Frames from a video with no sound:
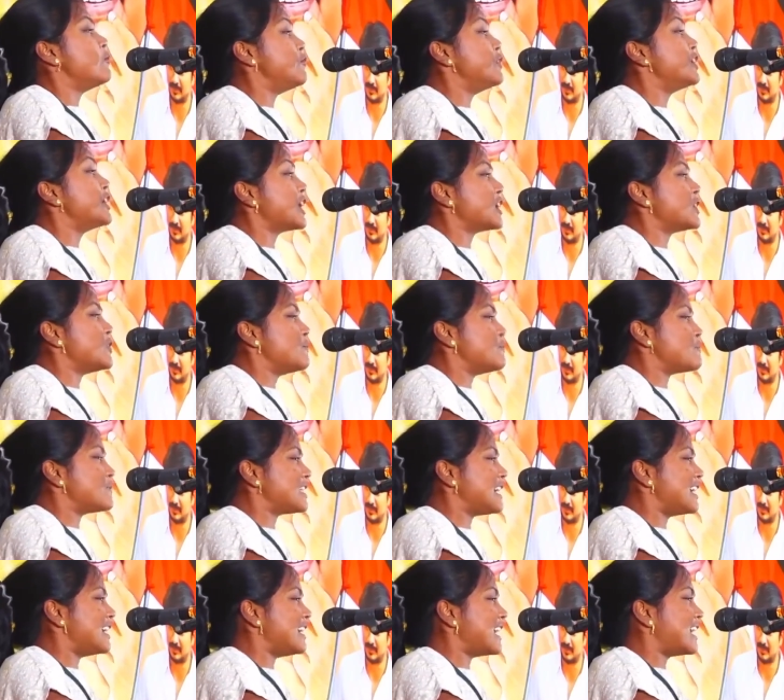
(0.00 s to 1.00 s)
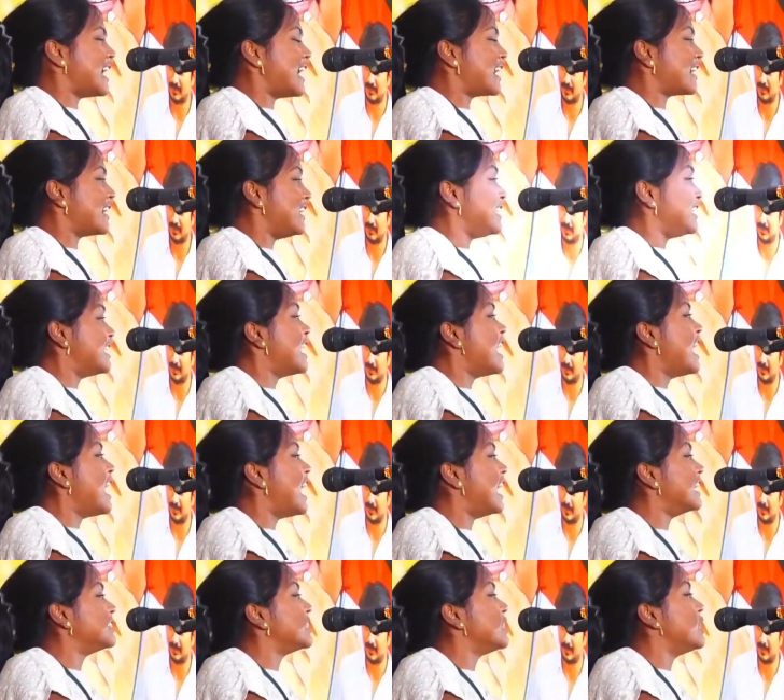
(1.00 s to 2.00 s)
விடையும் கண்டார்கள்
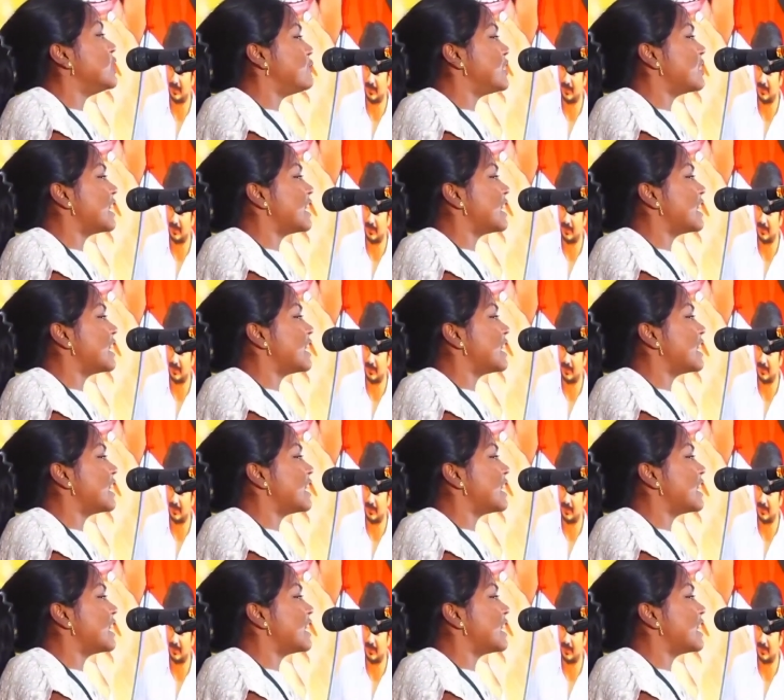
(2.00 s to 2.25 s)
அதில்